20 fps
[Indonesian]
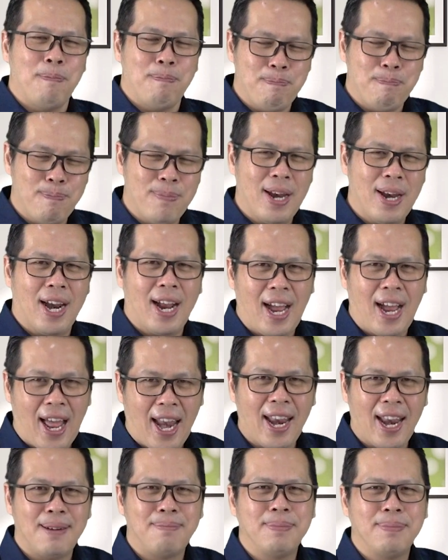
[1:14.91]

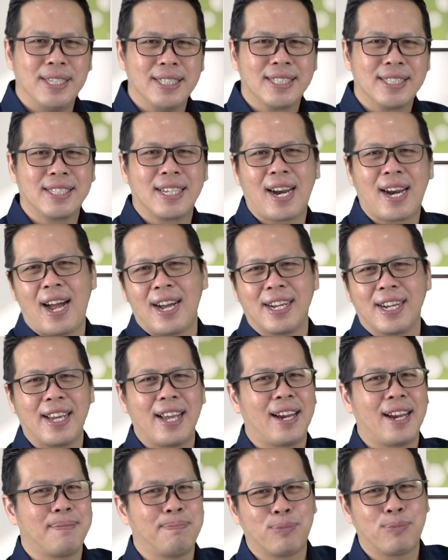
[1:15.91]
mengalami
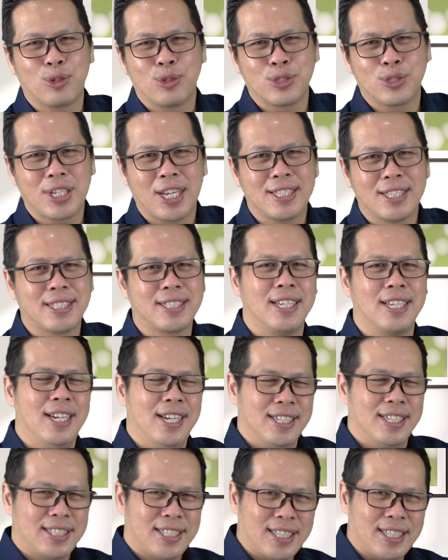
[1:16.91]
serangkaian proses
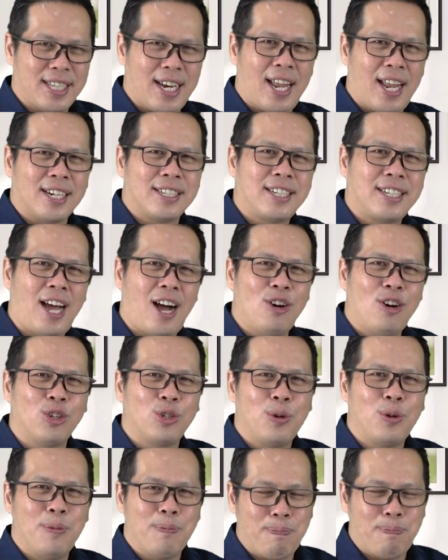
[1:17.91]
setelah Daud